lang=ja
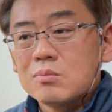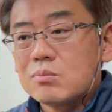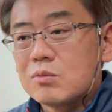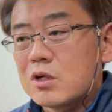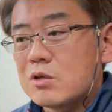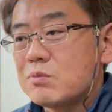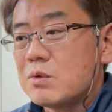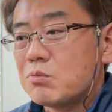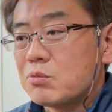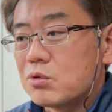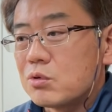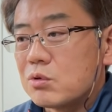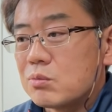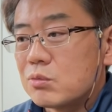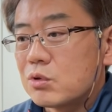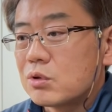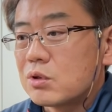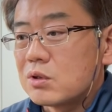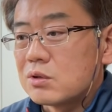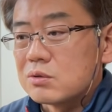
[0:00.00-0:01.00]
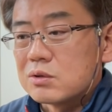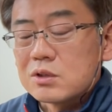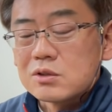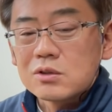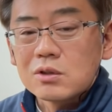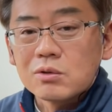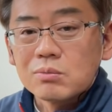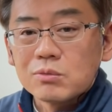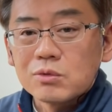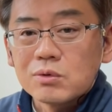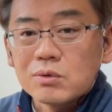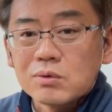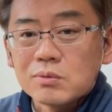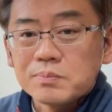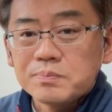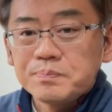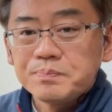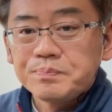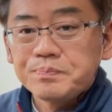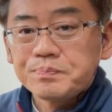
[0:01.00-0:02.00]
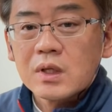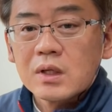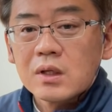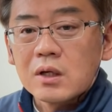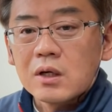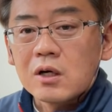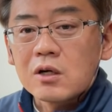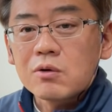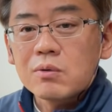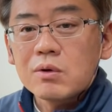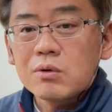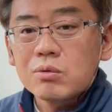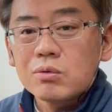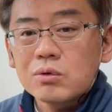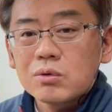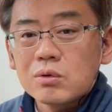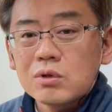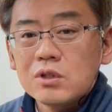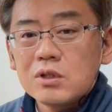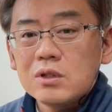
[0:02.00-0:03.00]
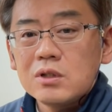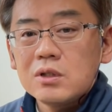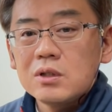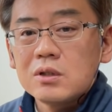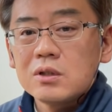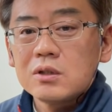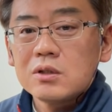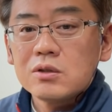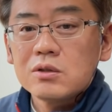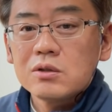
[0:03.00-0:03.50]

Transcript: まあ、今も持ってるんですけどもあれは本当に